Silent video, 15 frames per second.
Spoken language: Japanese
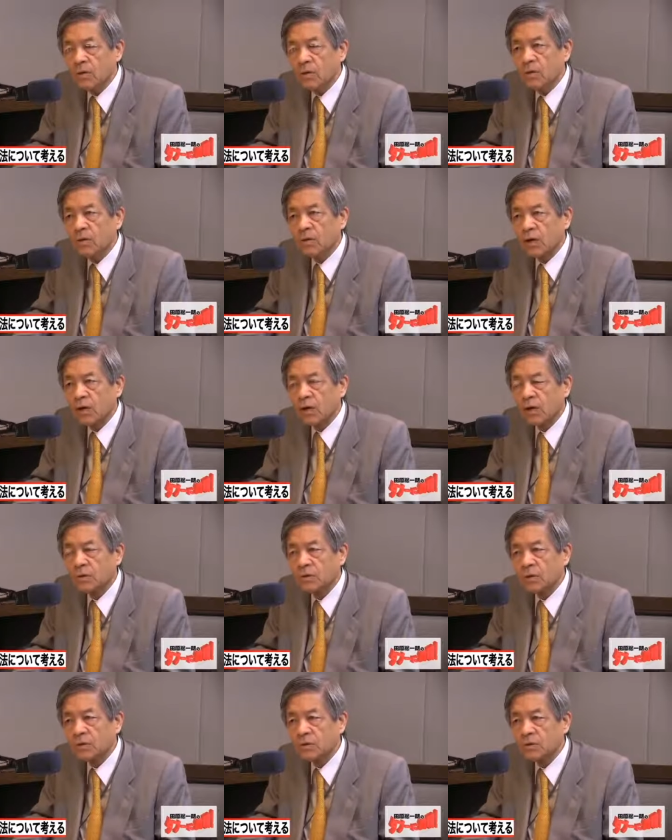愚かな
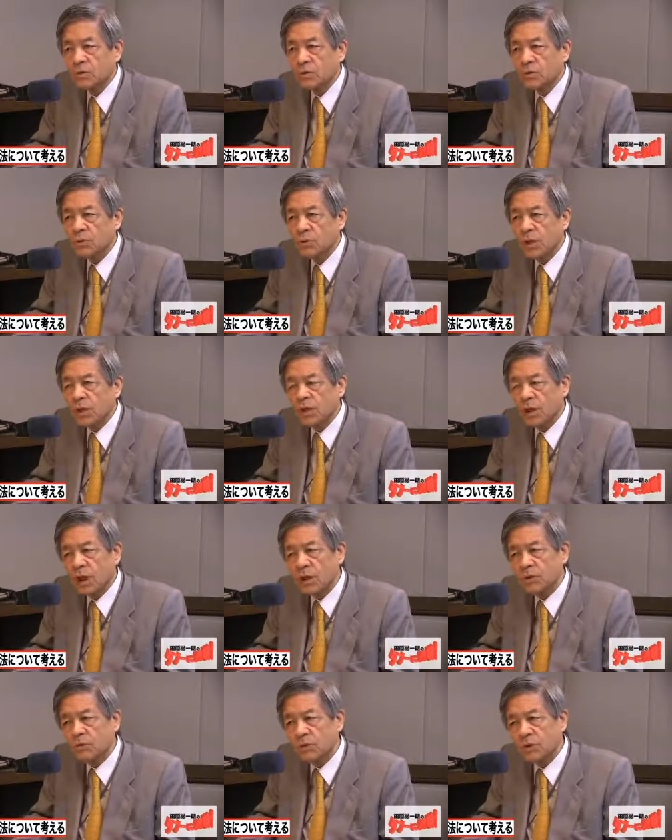戦争をでき
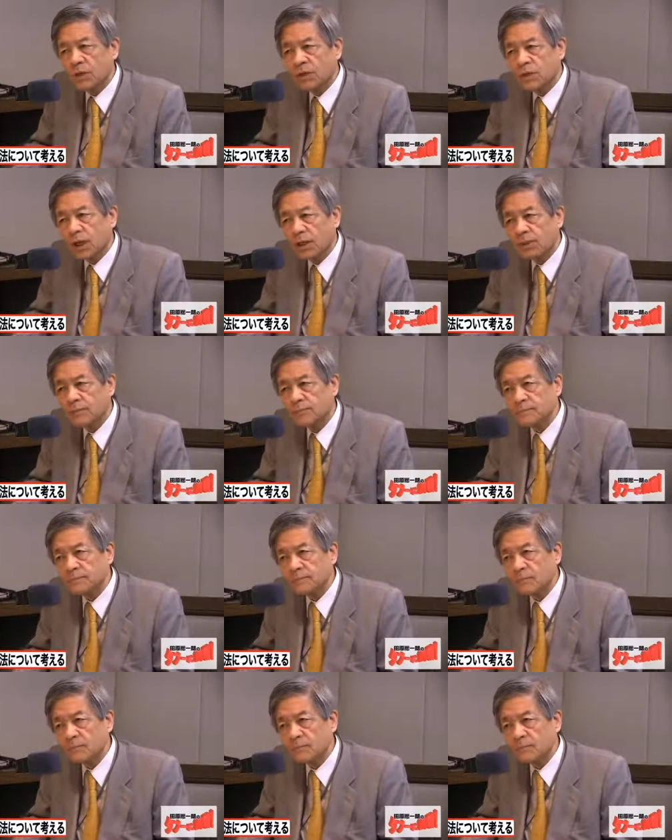ない国にしたいと